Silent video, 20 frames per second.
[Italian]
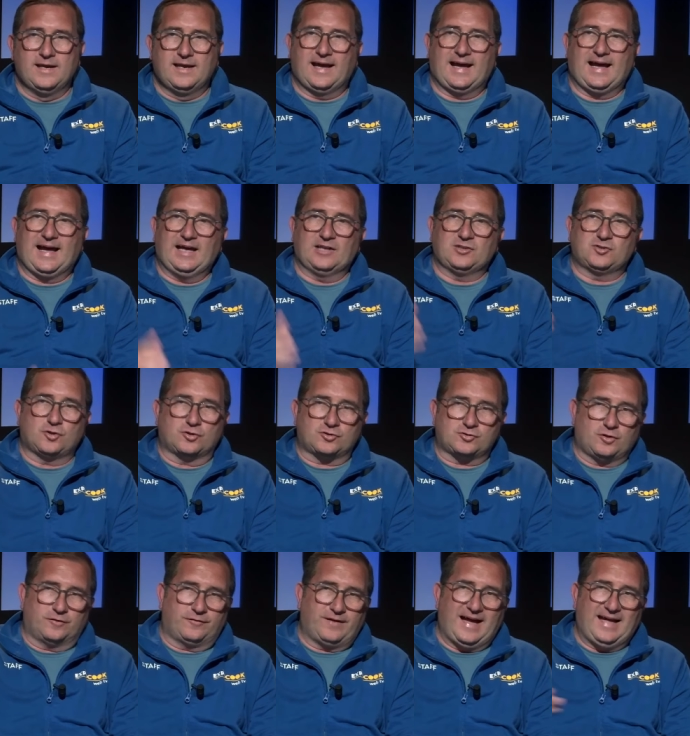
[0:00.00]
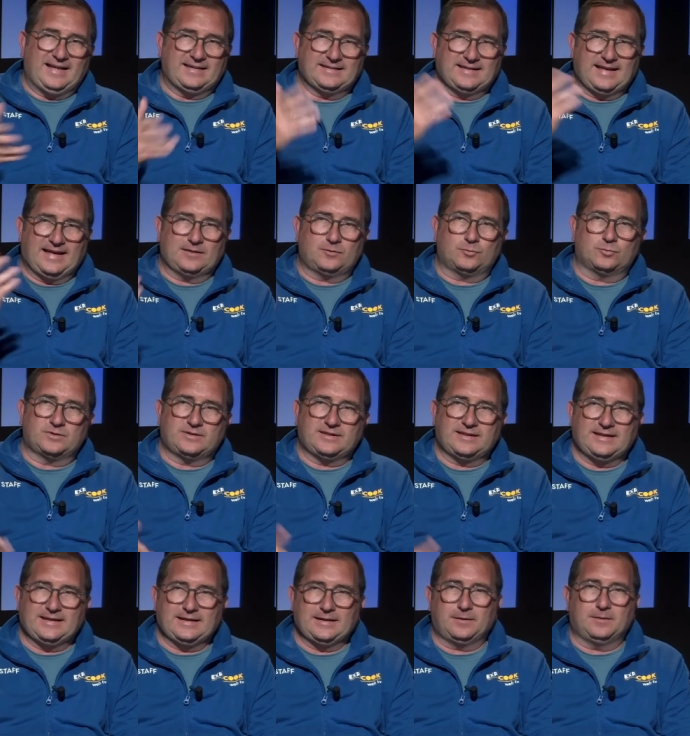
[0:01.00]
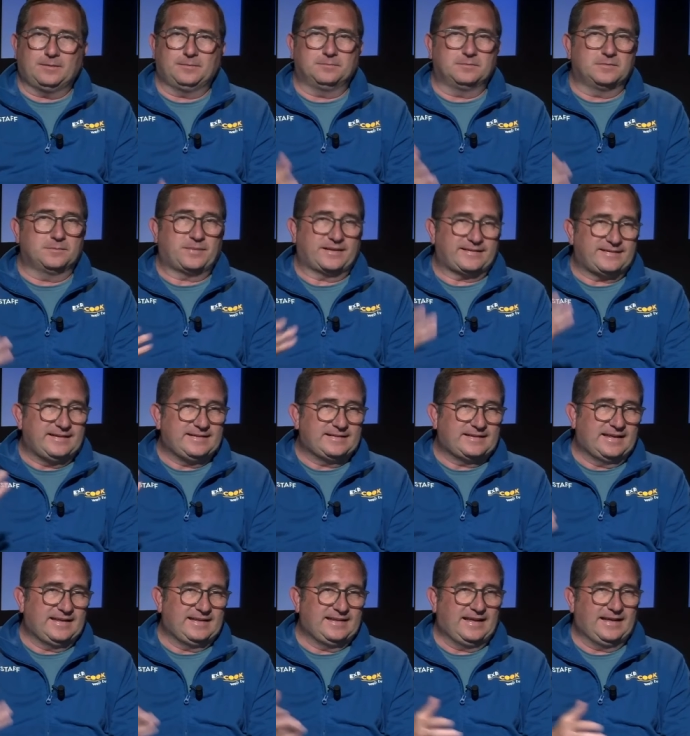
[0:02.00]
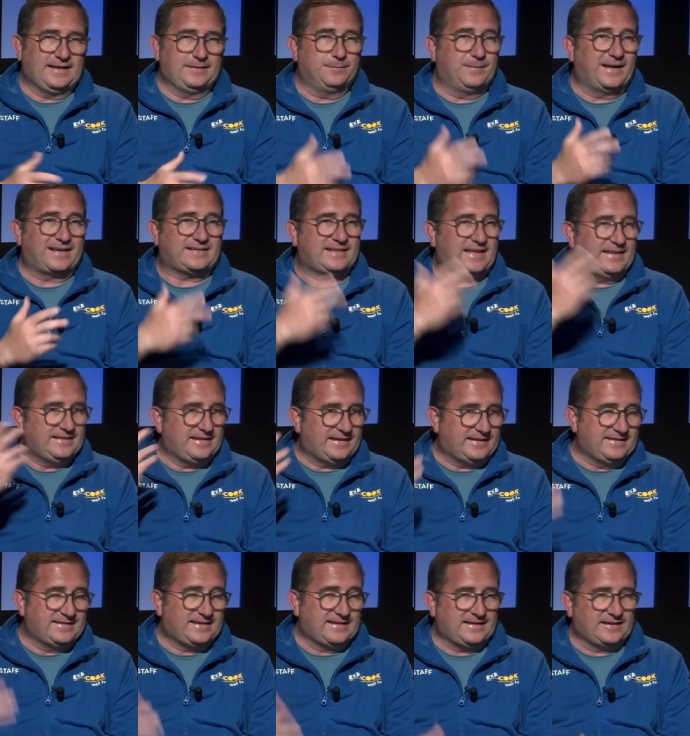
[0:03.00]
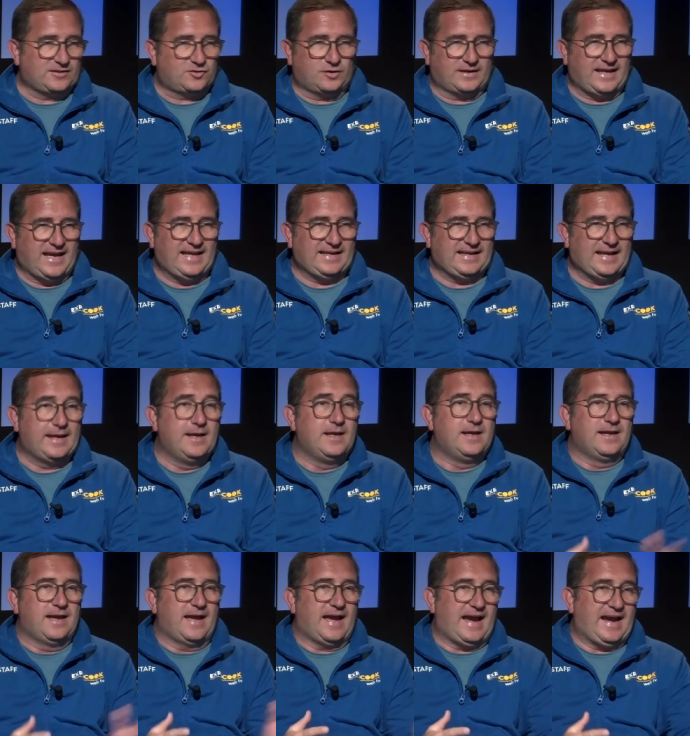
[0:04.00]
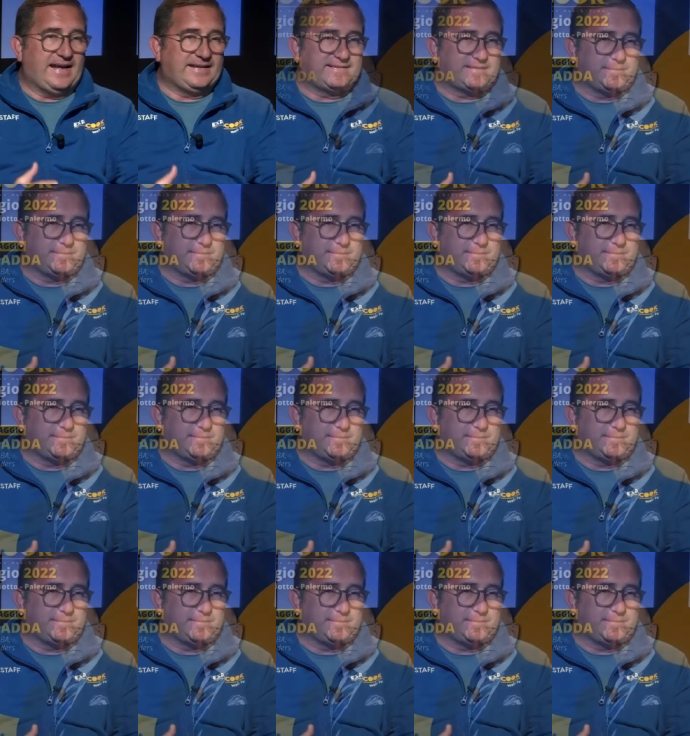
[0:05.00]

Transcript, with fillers: a Giorgio Fadda, a tutti il mm, presidente del bartender internazionale Heinz